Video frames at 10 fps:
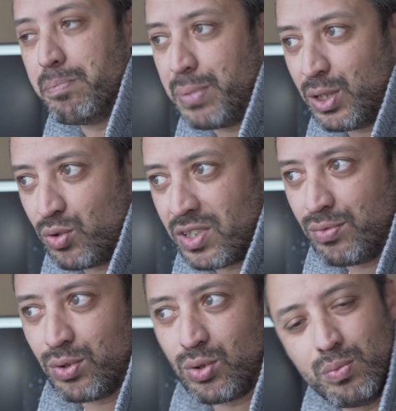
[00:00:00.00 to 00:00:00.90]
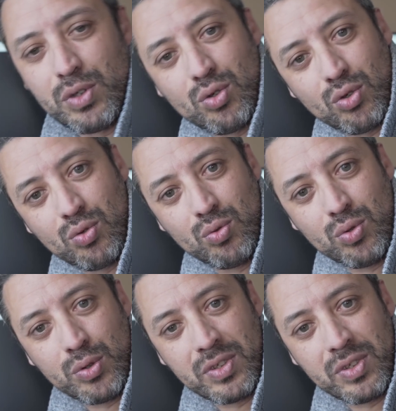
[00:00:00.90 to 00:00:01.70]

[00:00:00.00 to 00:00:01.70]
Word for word: pas, de cette photo, mais surtout, euh,